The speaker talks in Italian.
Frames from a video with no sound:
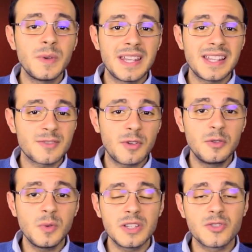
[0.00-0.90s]
quindi adesso
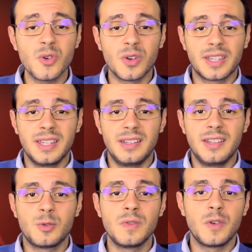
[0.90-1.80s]
ai due giochi
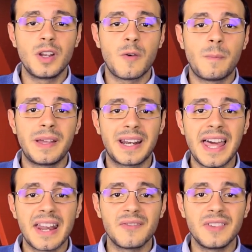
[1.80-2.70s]
di cui volevo
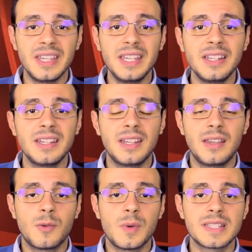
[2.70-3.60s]
parlarvi
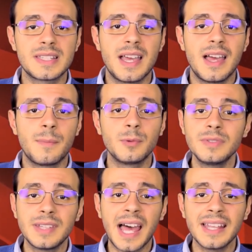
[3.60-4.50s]
in questa
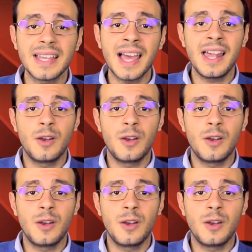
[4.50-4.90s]
puntata.